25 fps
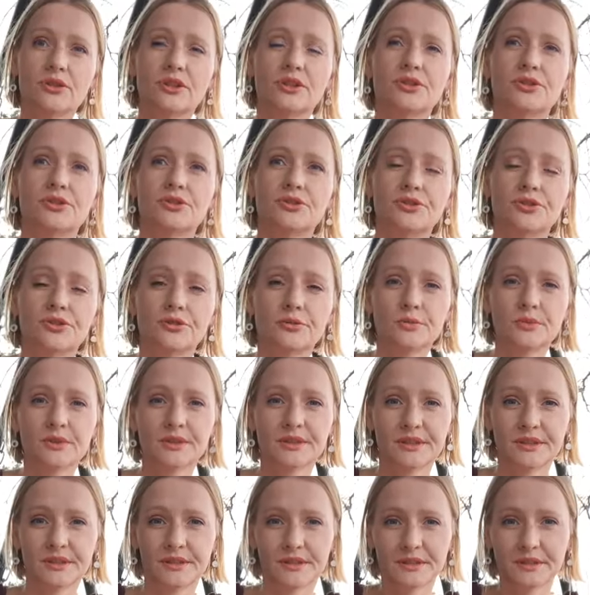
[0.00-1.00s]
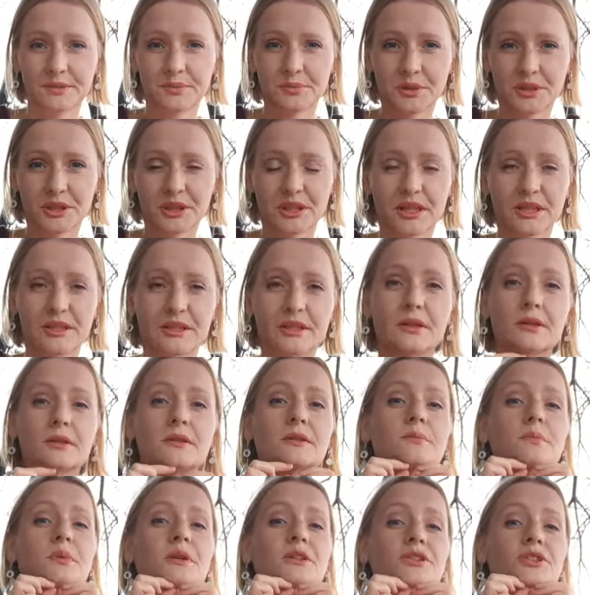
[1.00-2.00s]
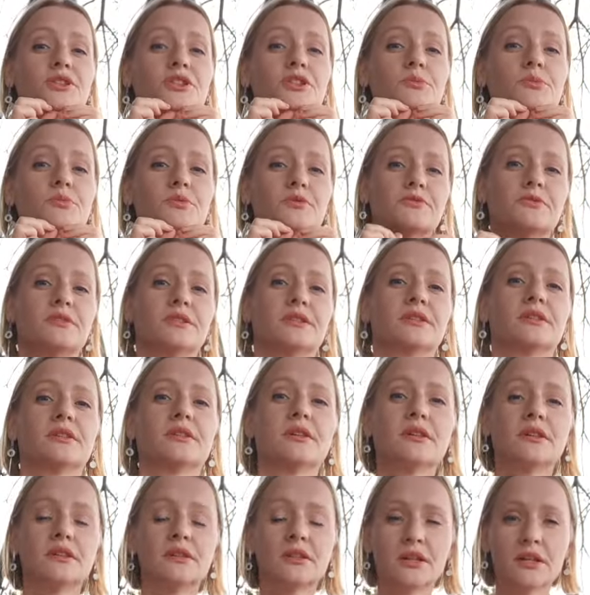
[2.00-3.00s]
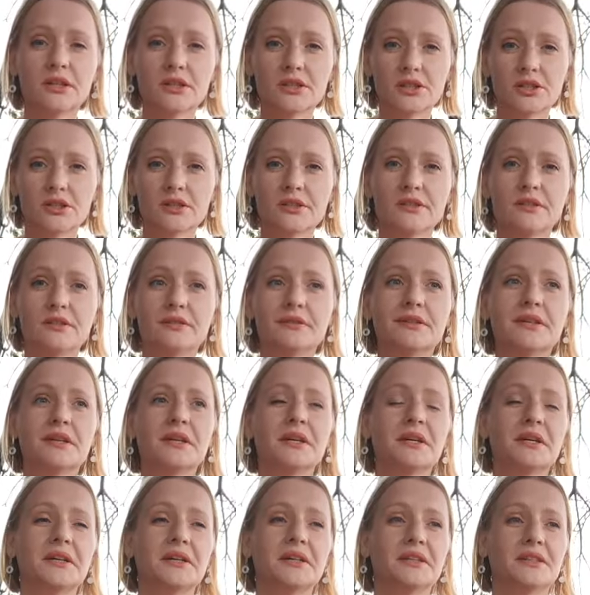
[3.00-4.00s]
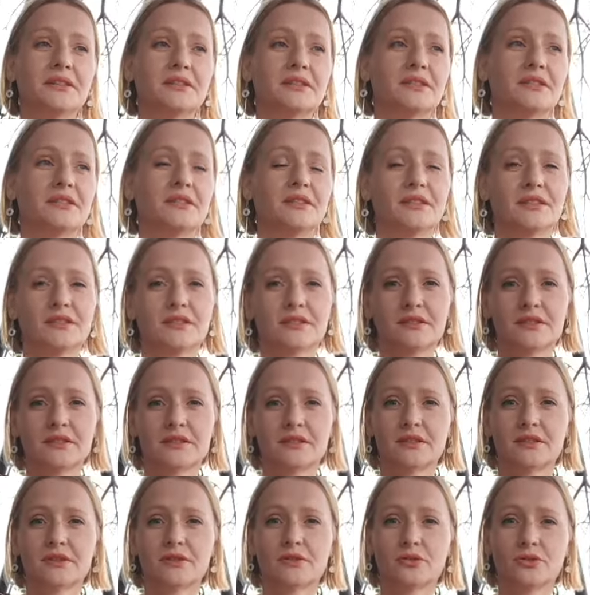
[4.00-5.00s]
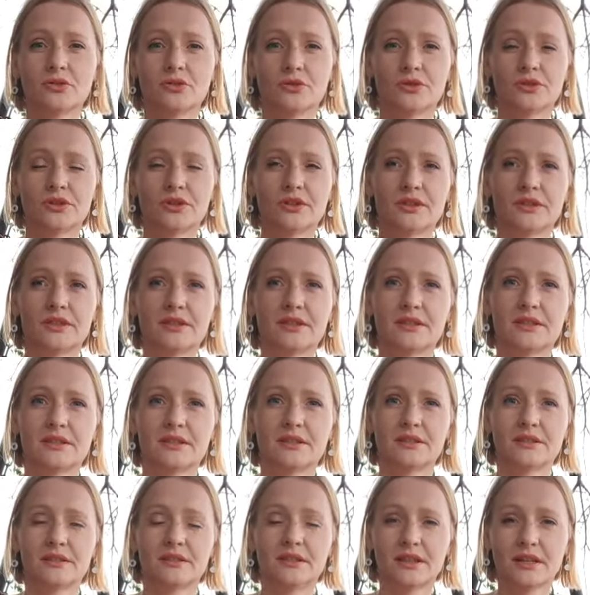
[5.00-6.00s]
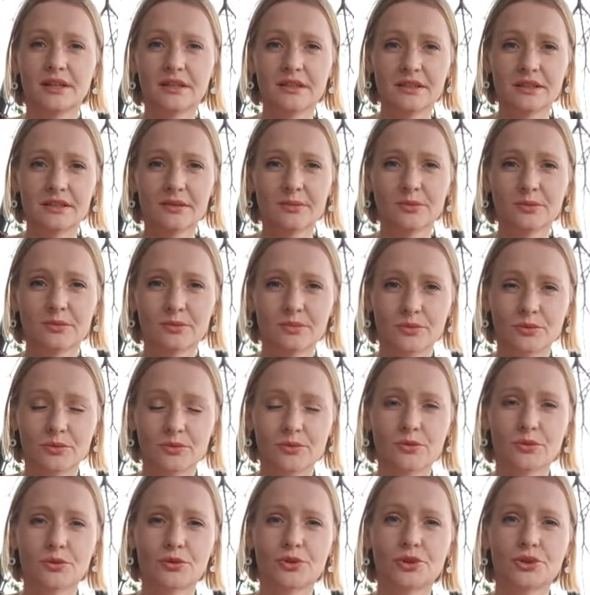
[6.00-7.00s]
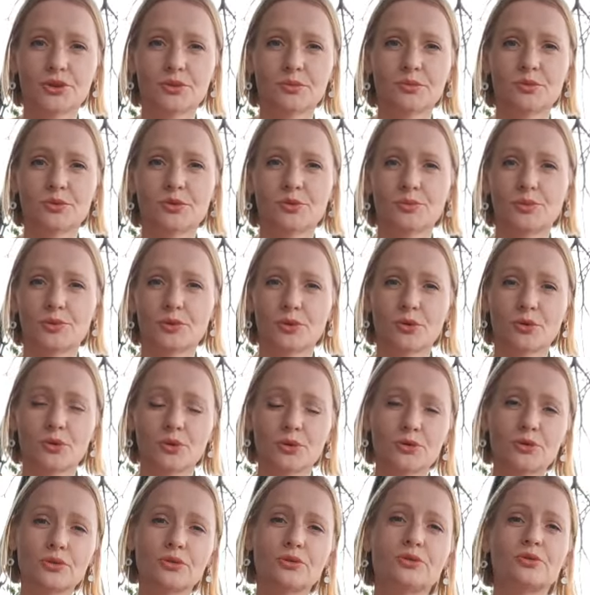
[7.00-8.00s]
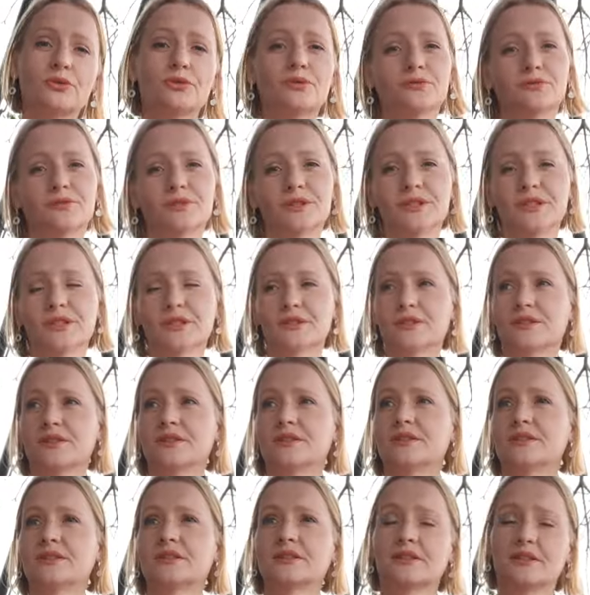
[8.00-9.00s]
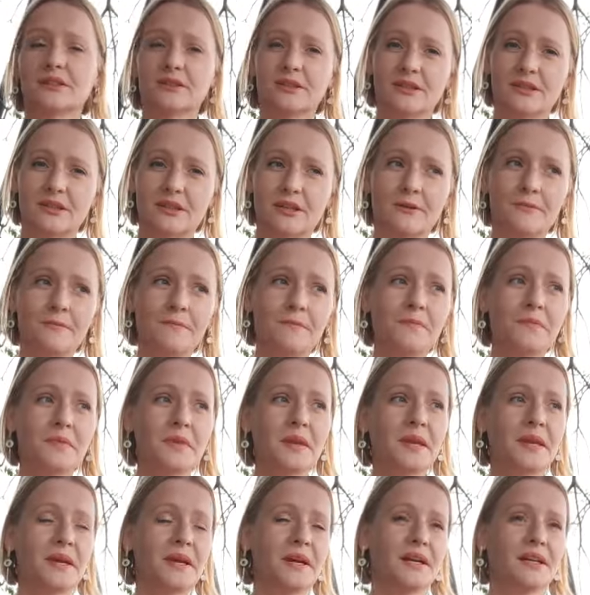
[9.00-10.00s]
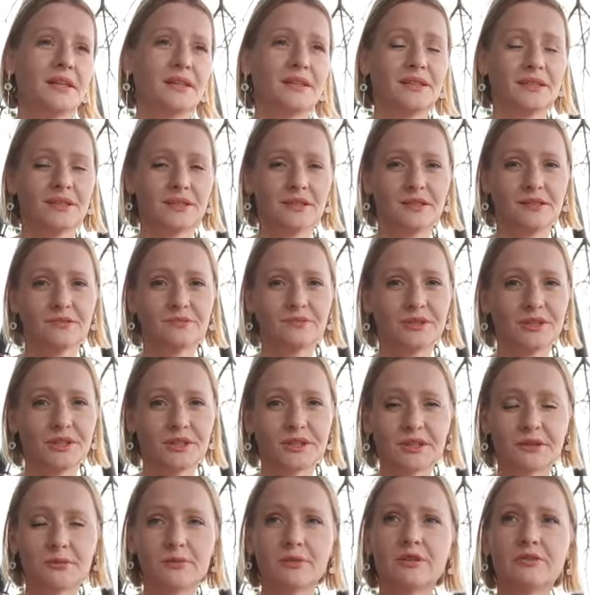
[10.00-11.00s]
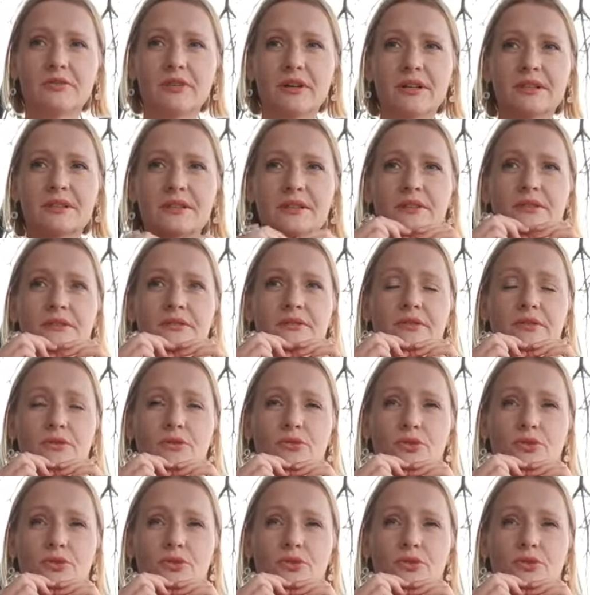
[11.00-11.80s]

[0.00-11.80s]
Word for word: начнем с разминания, с пощипывания. Также, если есть склонность к красным точкам, к куперозу, то вы делаете слегка. Если вы не сомневаетесь в своей